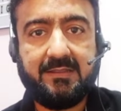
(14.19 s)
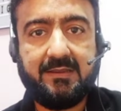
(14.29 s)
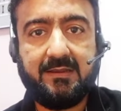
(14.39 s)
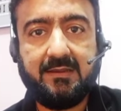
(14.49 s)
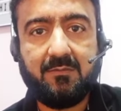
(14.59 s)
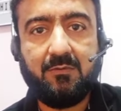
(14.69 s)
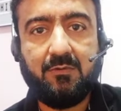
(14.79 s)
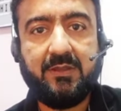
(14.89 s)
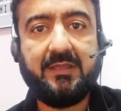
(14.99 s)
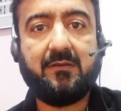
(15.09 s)
कहते हैं
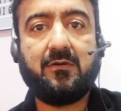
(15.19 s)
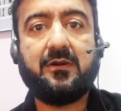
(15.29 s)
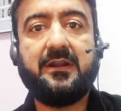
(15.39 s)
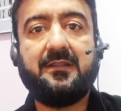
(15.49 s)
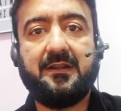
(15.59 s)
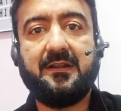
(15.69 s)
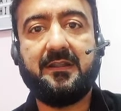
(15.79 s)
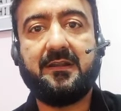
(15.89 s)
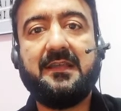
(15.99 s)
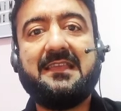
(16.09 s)
डब्ल्यू ए रॉकेट
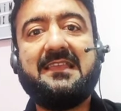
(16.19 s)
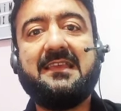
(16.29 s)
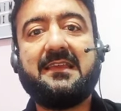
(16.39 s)
सेंडर